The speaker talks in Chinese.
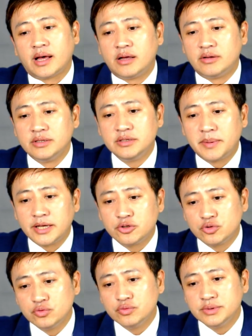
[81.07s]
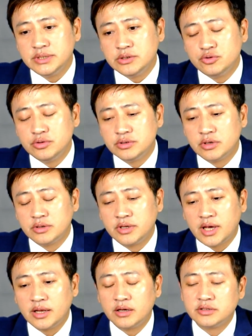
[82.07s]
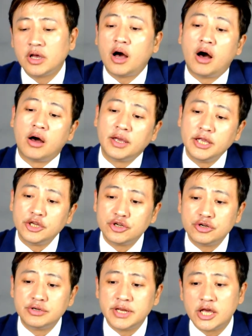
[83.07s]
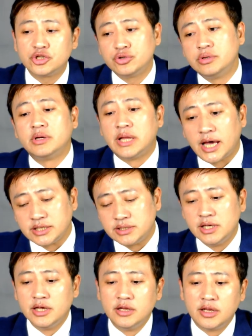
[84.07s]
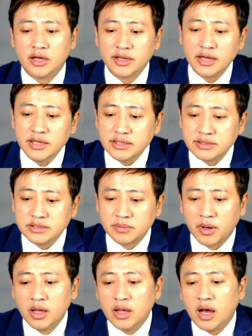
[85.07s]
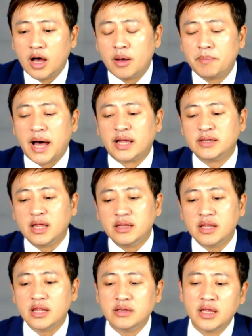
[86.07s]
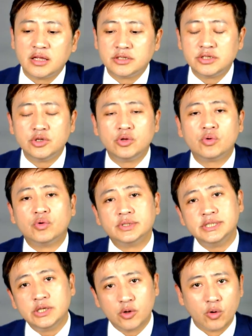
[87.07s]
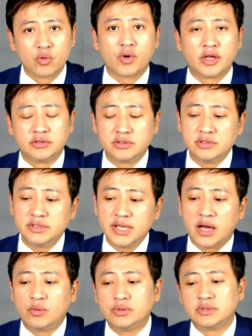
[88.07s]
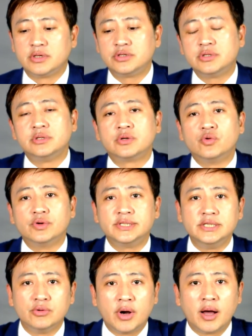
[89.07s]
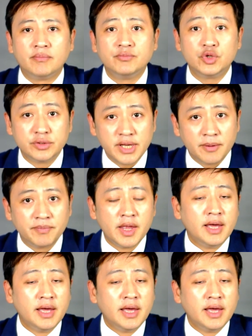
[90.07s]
啊，哦，你是把它输入进去之后，你看到是啊 internationalize，然后它的意思是什么啊？把点点点置于国际共管之下，或者呢使国际化，就这样。